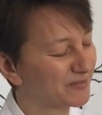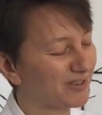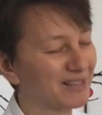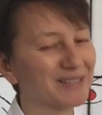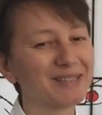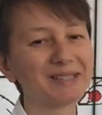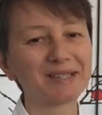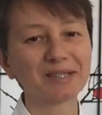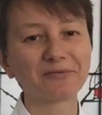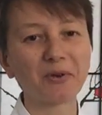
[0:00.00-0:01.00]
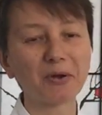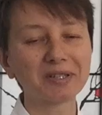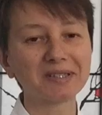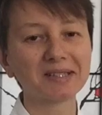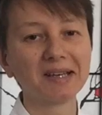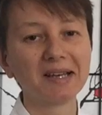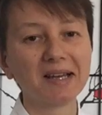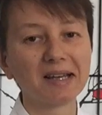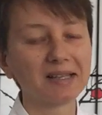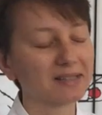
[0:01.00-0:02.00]
im wahrsten Sinne des Wortes.
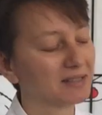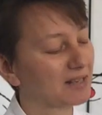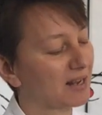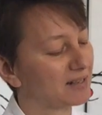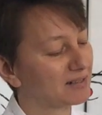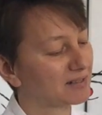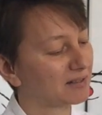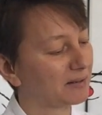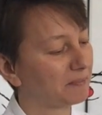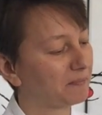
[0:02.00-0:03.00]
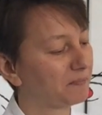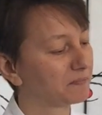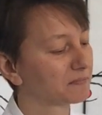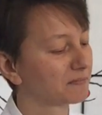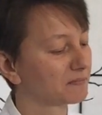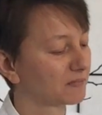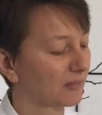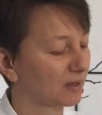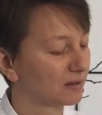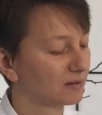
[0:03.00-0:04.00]
Es enthält ähm,
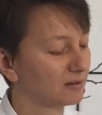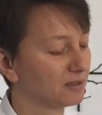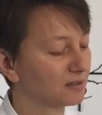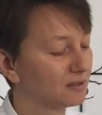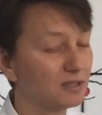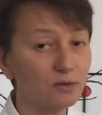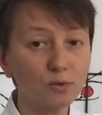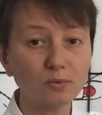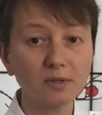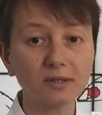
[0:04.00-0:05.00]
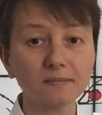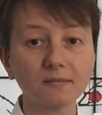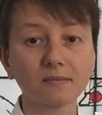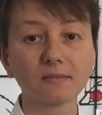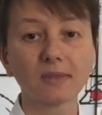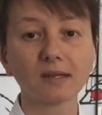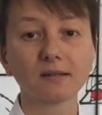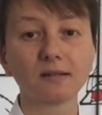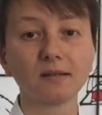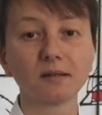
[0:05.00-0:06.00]
die Ki-Übungen,
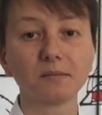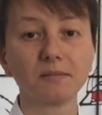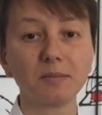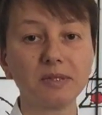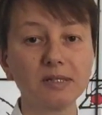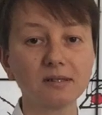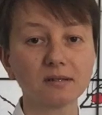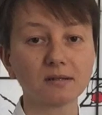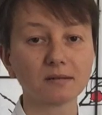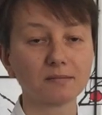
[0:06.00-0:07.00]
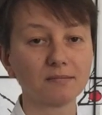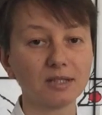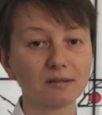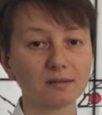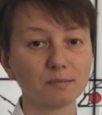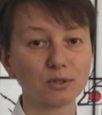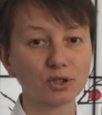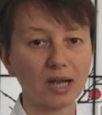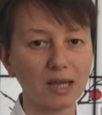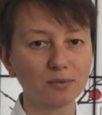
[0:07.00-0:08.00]
bebildert mit
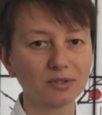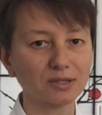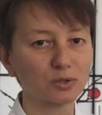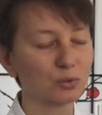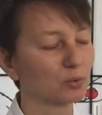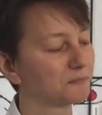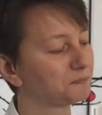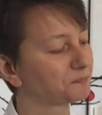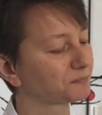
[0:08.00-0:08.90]
Beschreibung dazu.